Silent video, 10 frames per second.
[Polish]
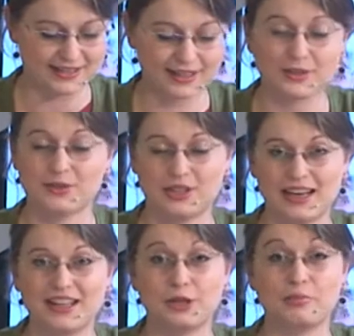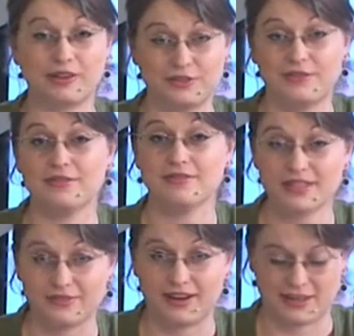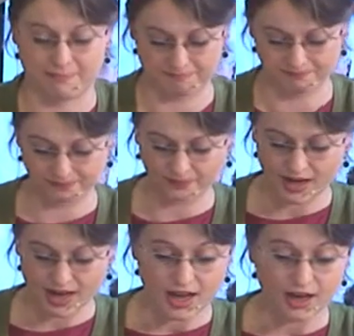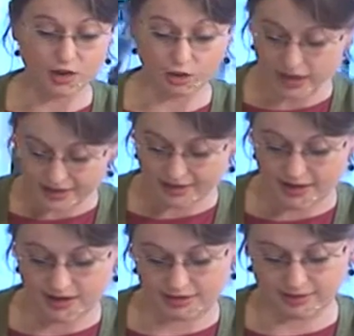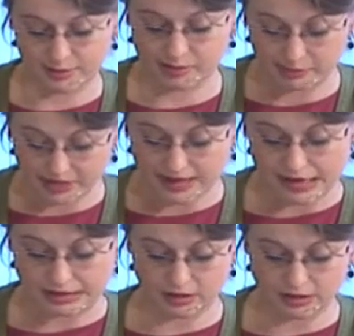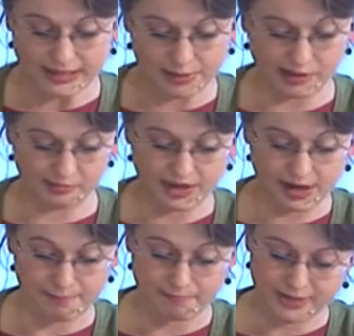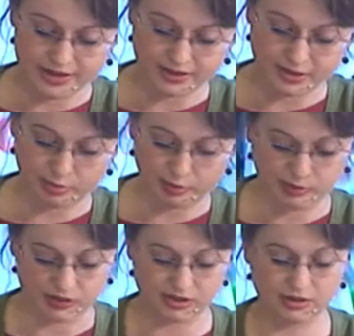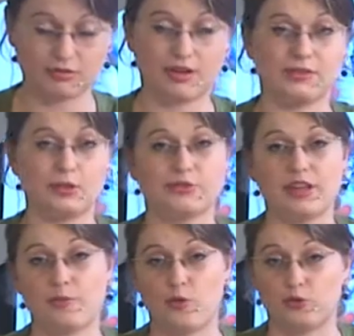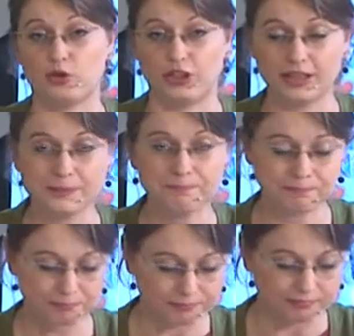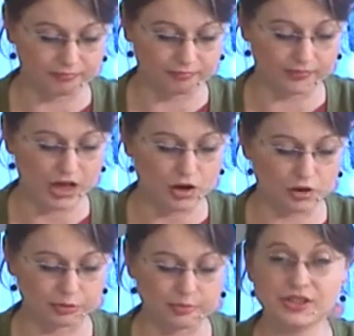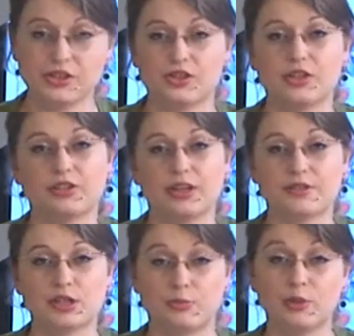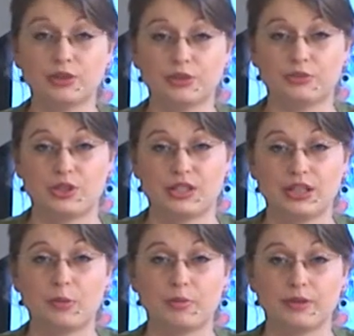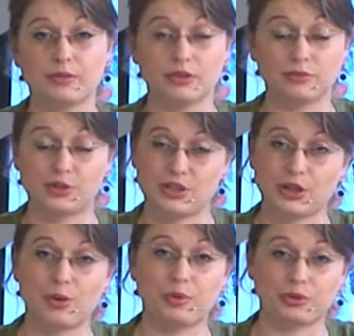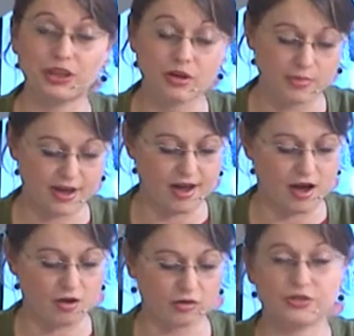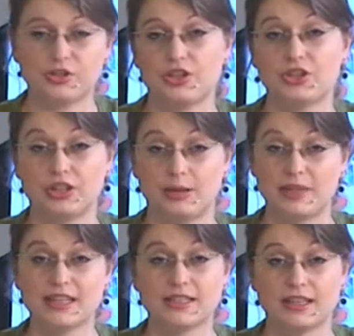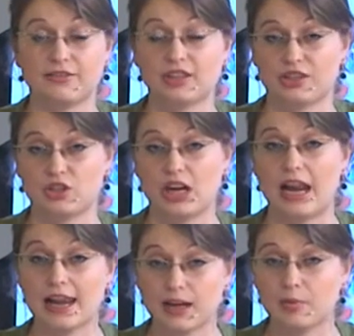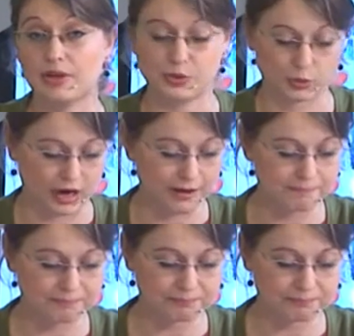staną się dla nich prawdziwym wyzwaniem. Kolejna e, premiera, kolejna premiera będzie propozycją dla widzów najmłodszych. Mm, odbędzie się ona w sobotę 25 e, maja o godzinie 17 w Teatrze Lalek Pleciuga